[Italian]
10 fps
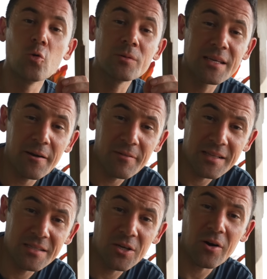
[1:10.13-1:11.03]
un
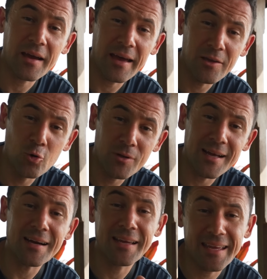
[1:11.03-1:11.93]
servizio che
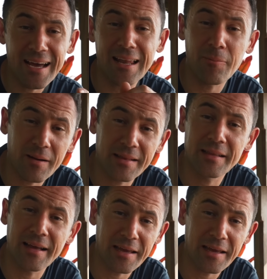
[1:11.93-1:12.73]
aiuta chi ha la partita